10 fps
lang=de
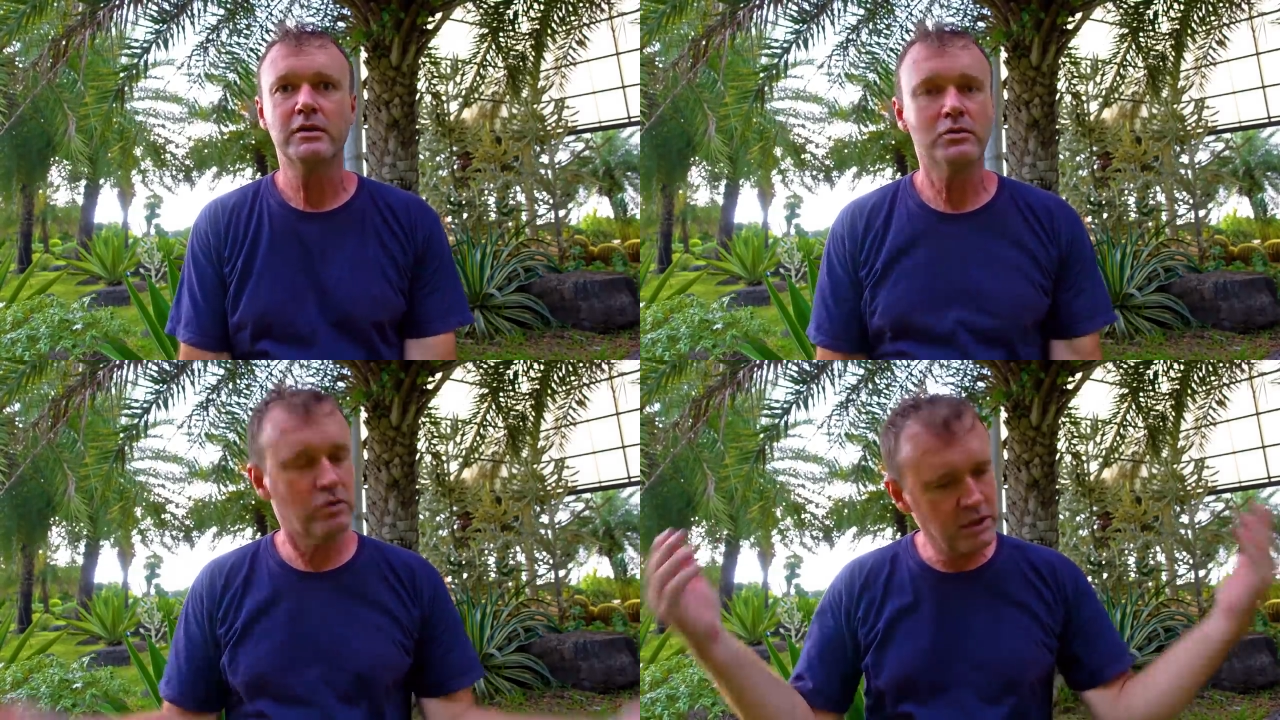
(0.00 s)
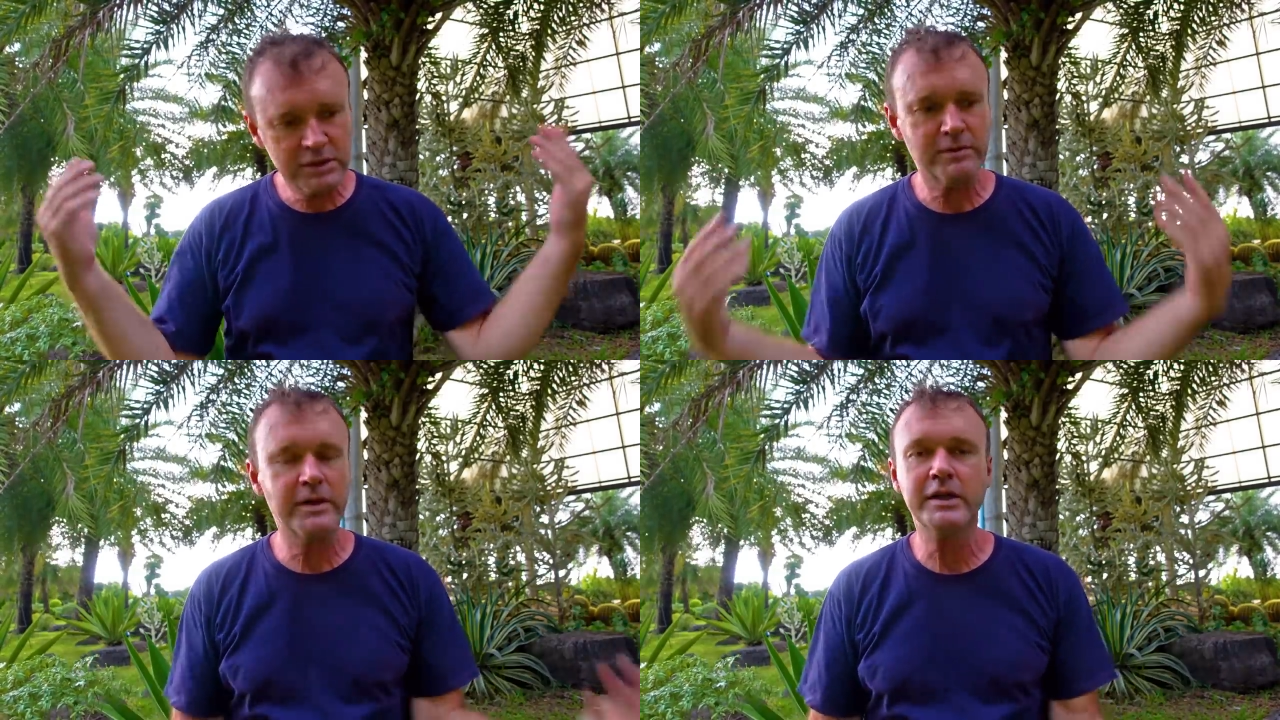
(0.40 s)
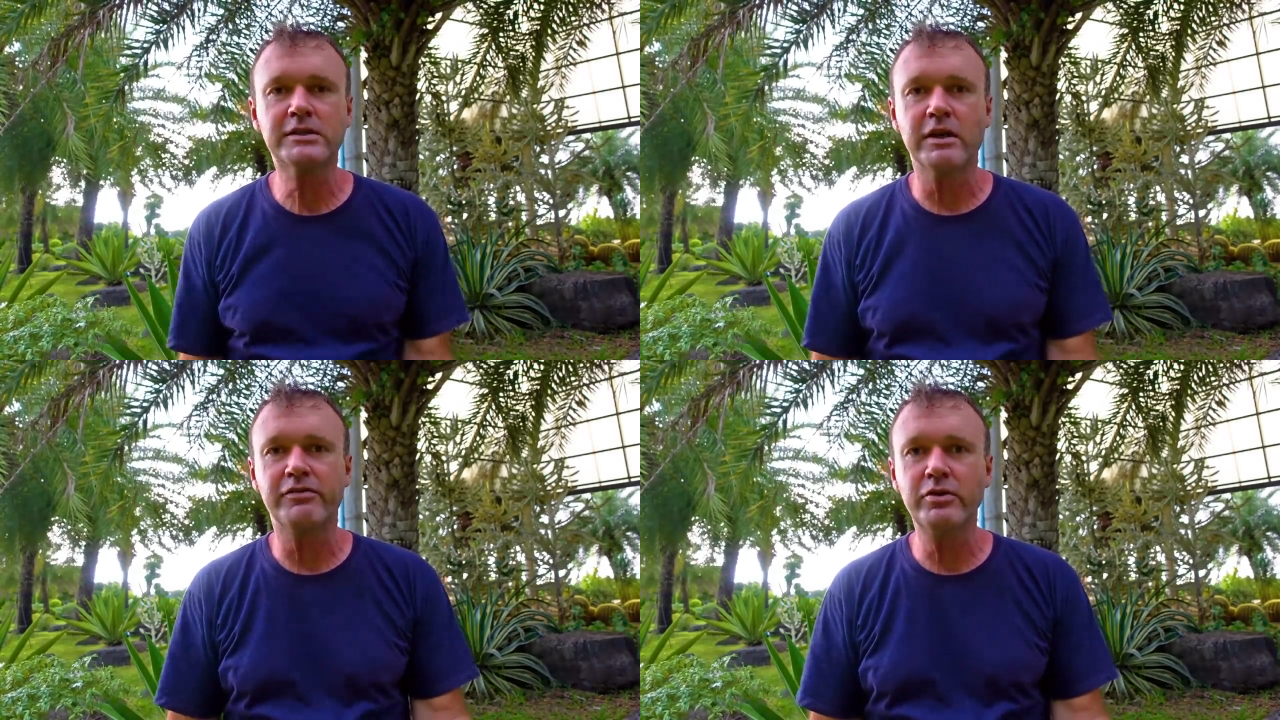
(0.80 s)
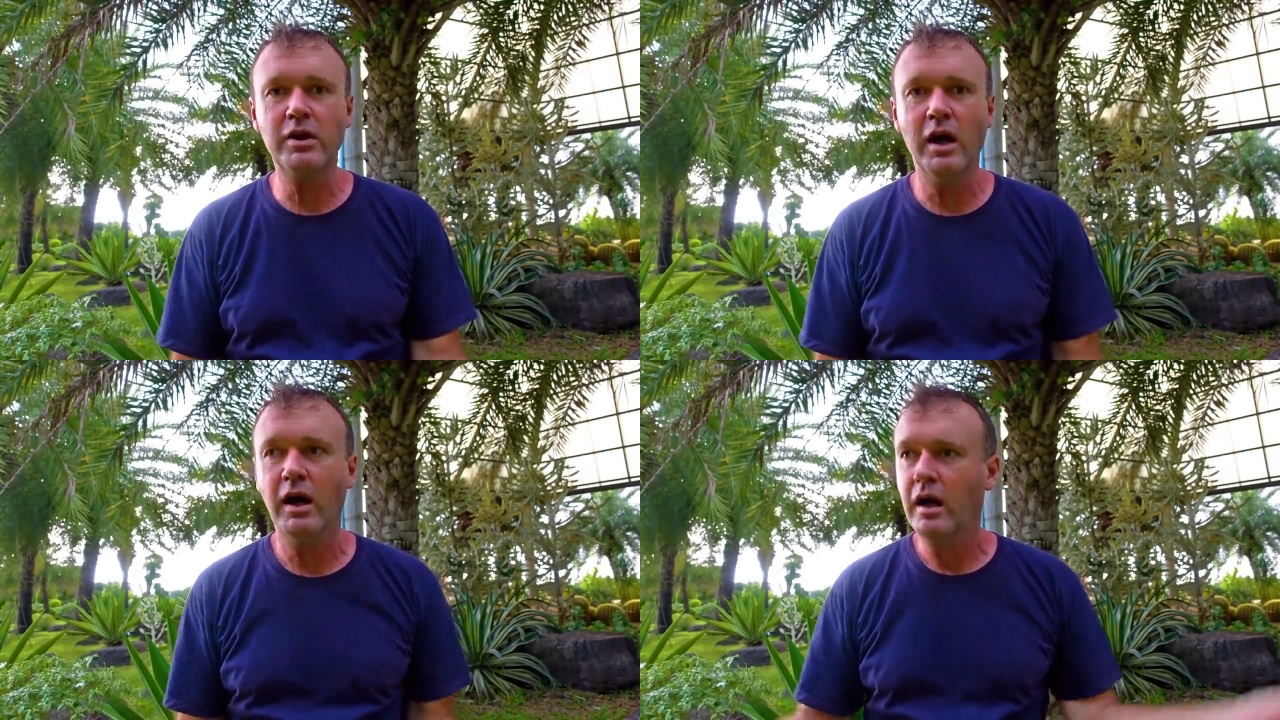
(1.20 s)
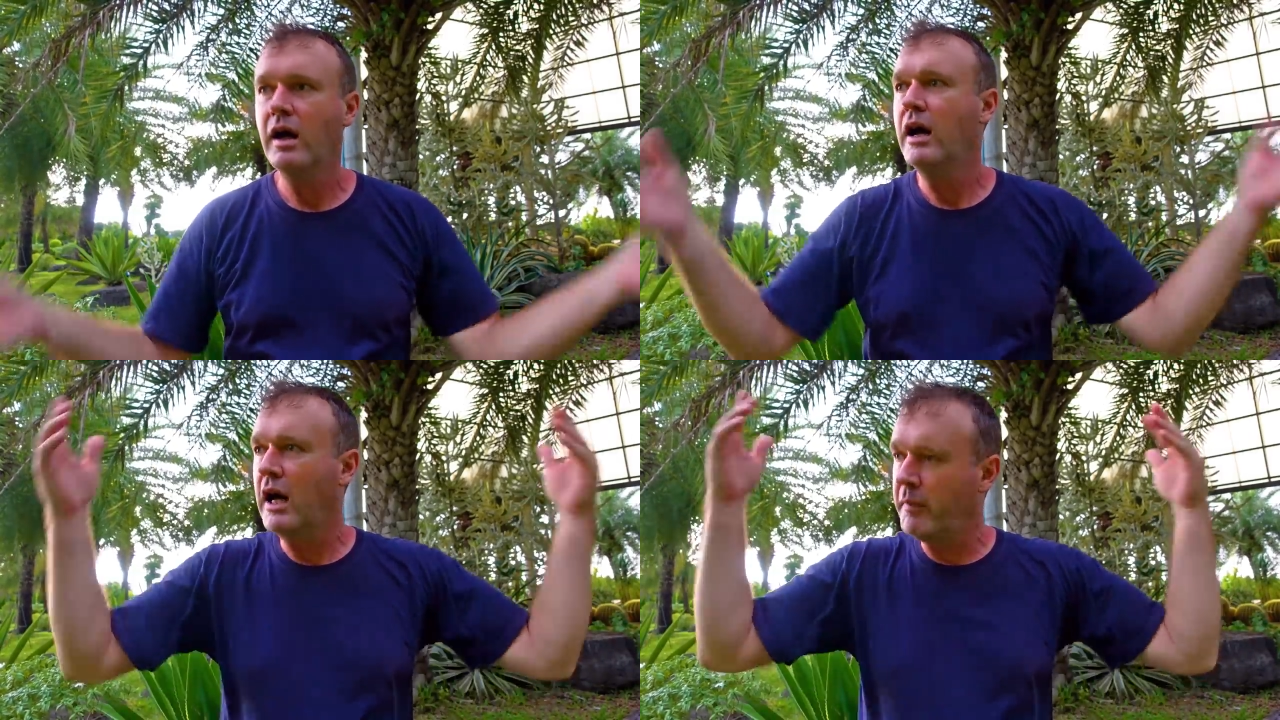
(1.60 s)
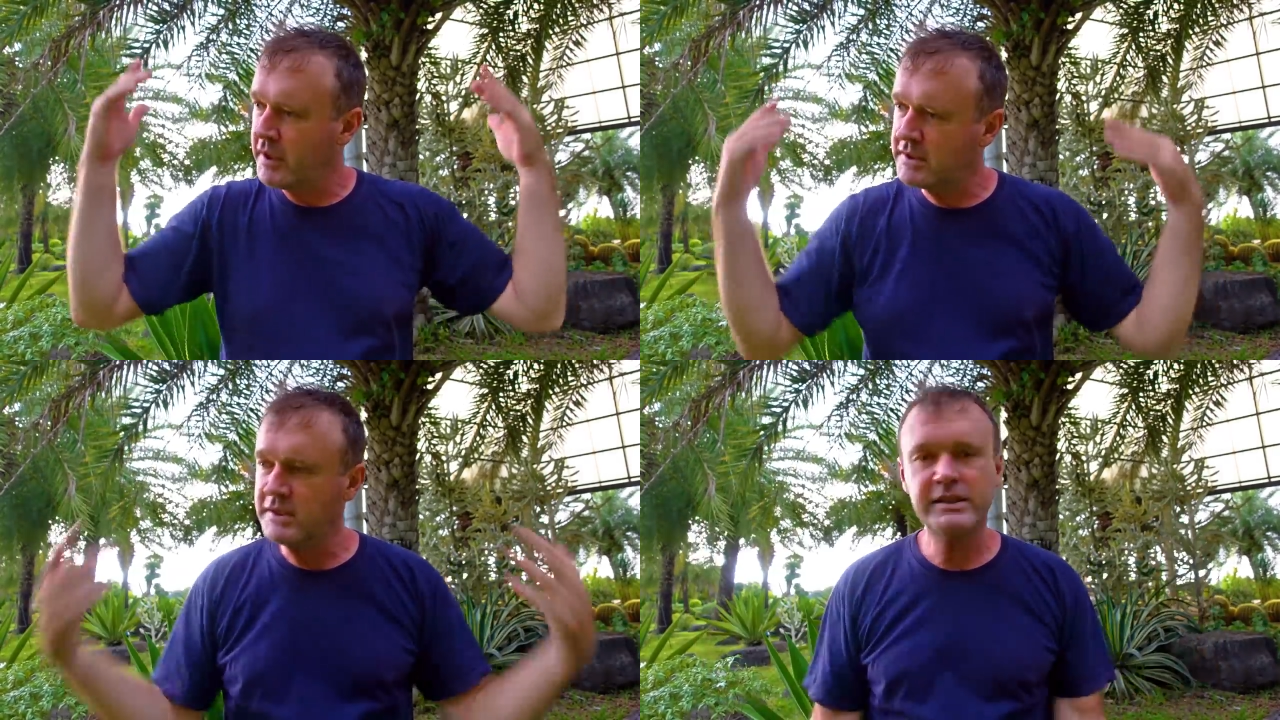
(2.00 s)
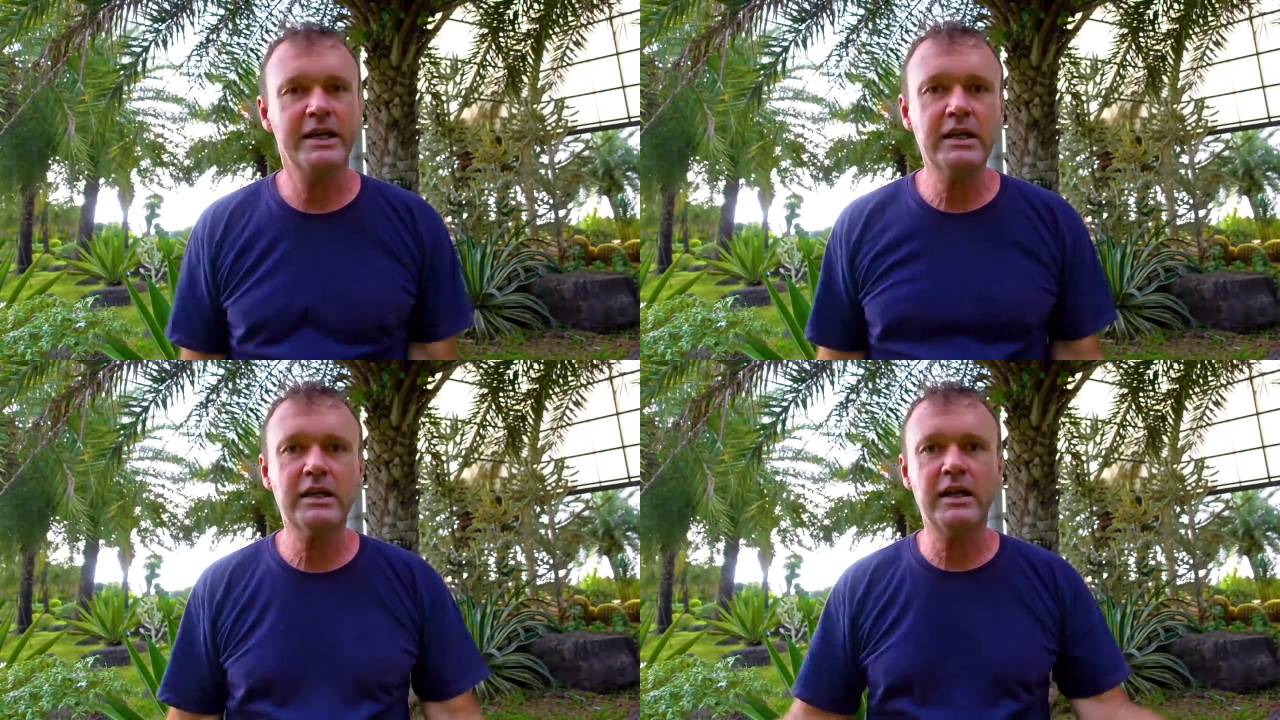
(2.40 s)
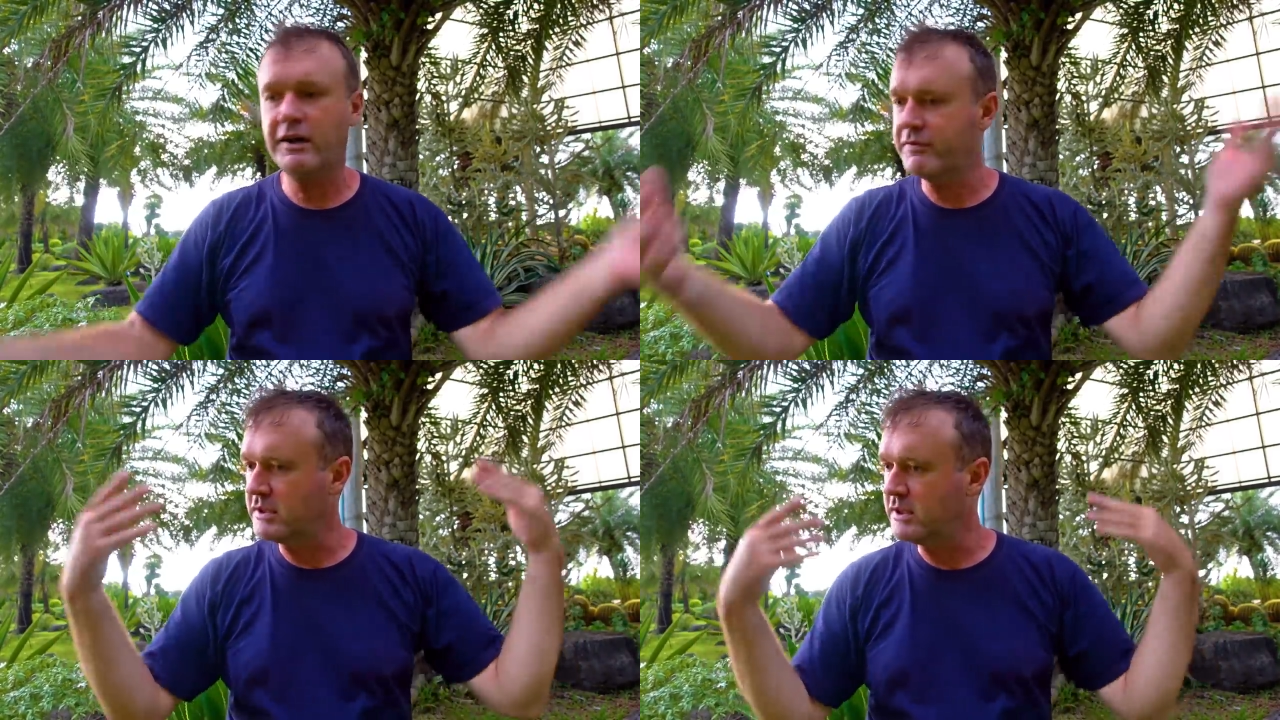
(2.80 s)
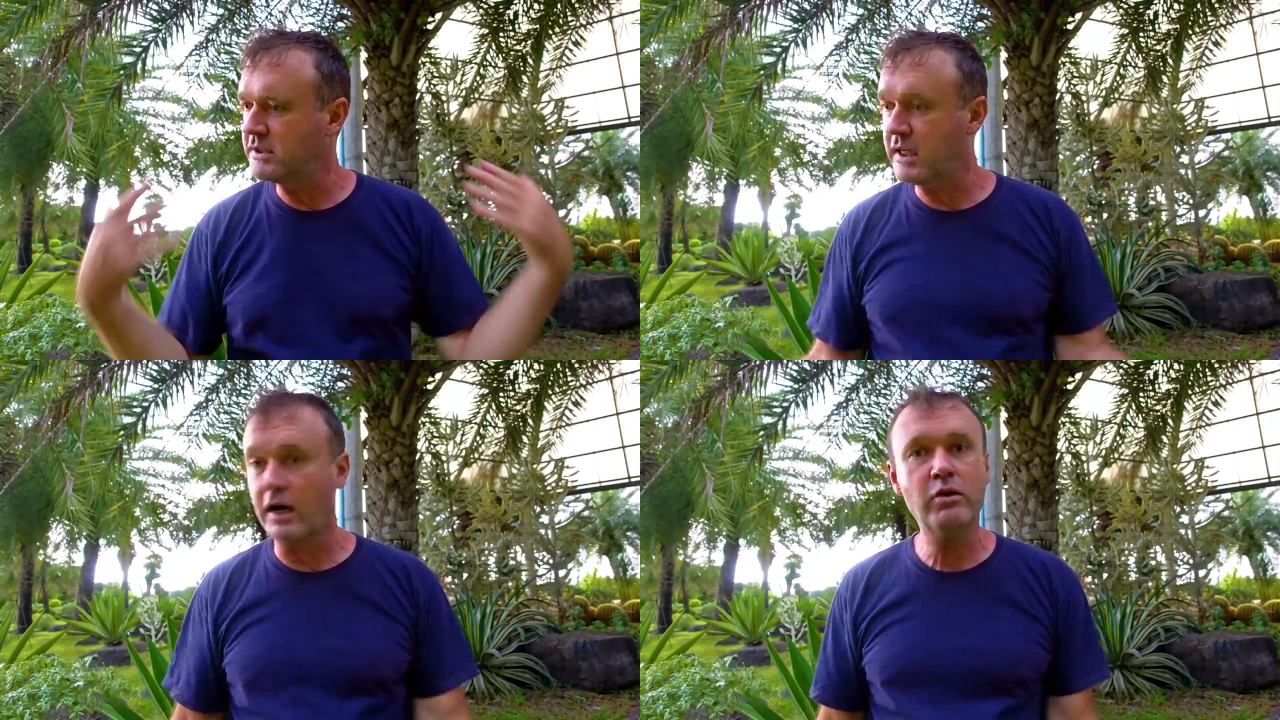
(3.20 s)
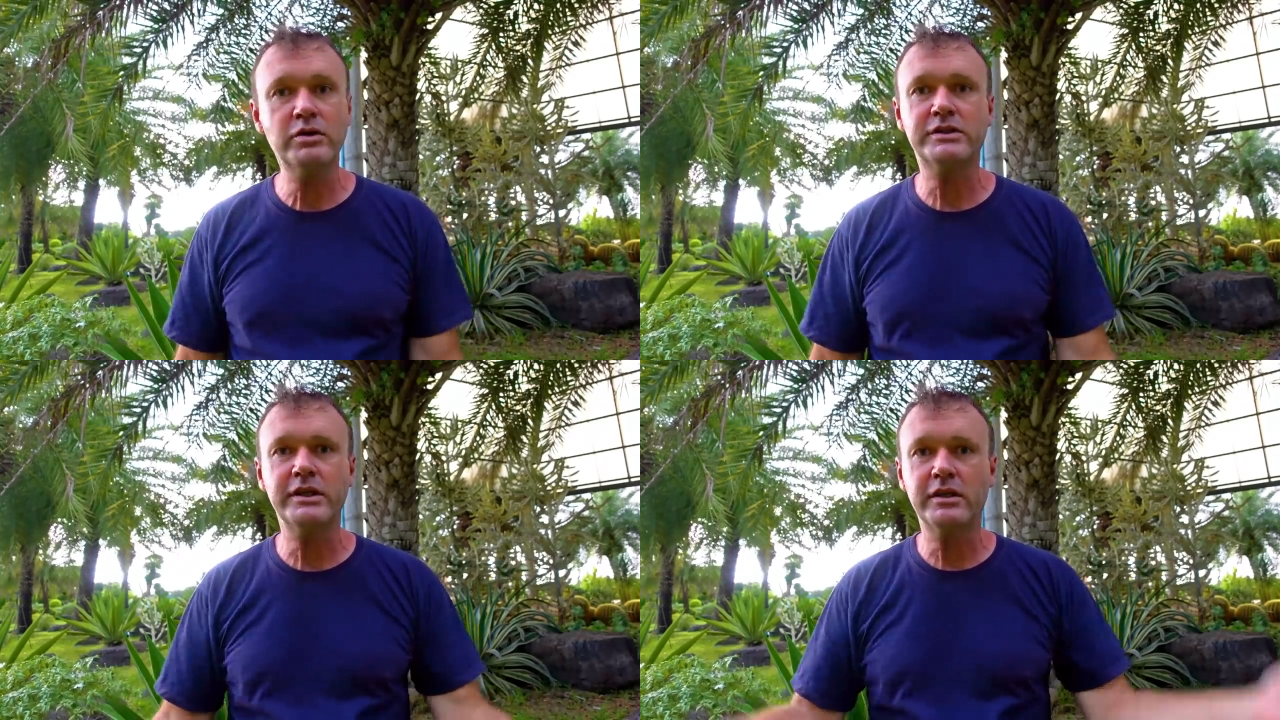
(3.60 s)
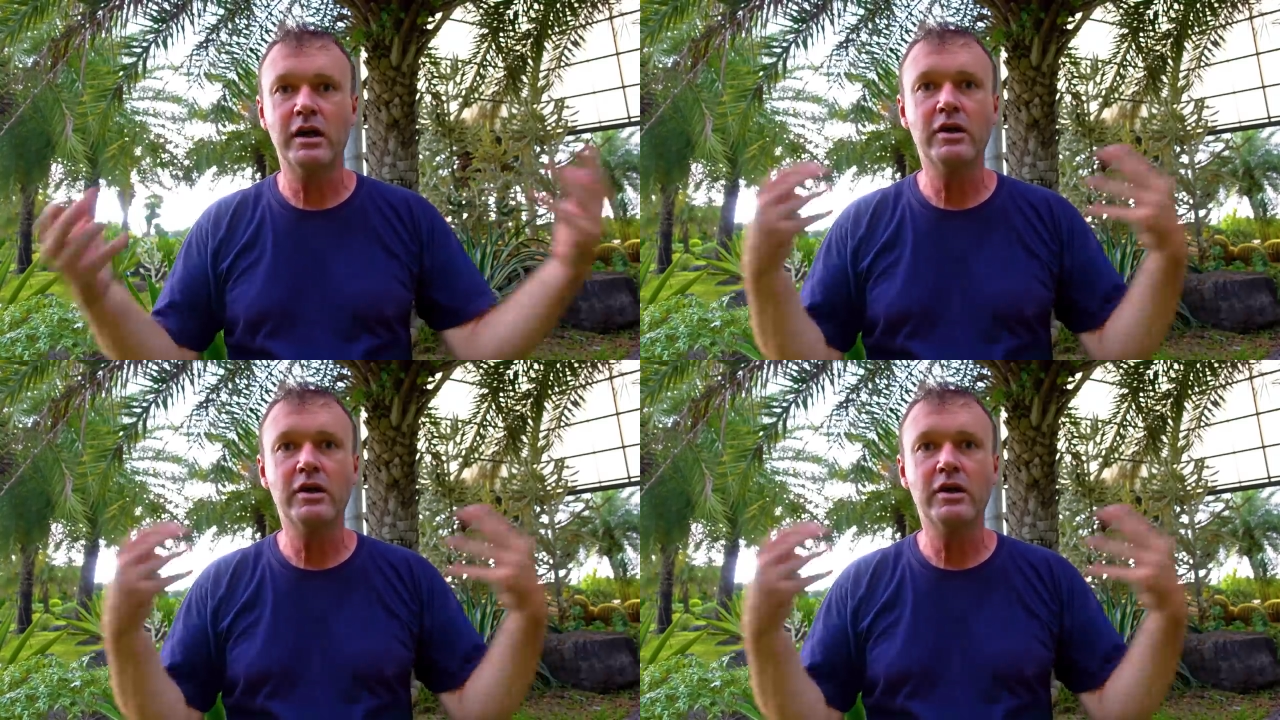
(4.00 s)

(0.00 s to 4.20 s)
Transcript: Du kannst zwar nichts dafür, aber das ist ekelhaft, das ist grausig,